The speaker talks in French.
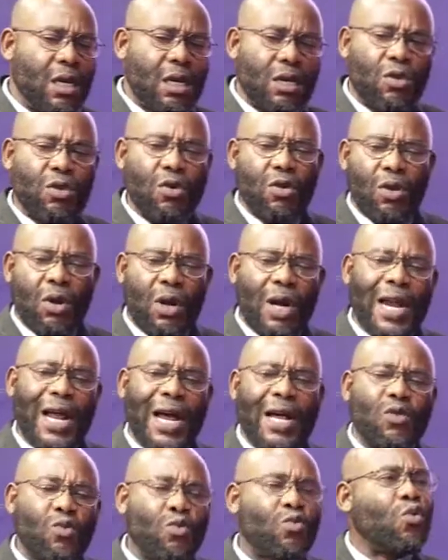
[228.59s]
que
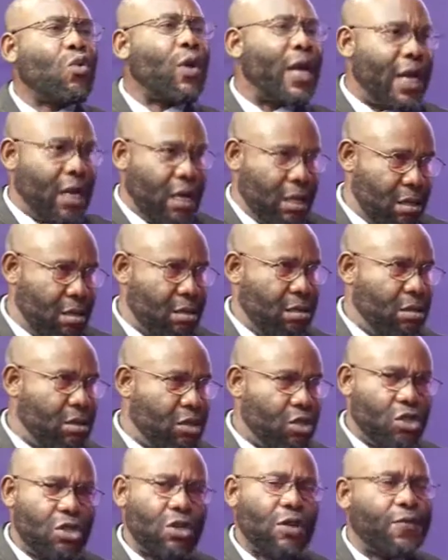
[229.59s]
l'actuel
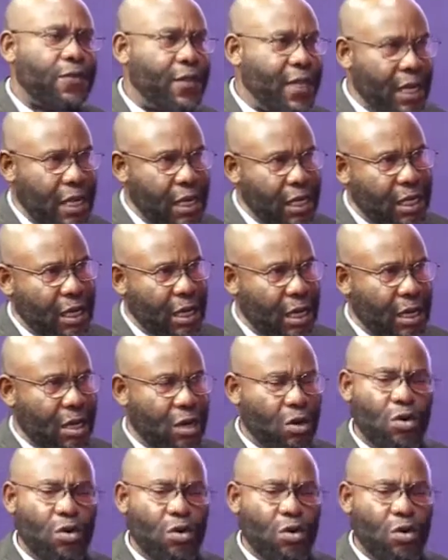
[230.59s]
chef de l'État,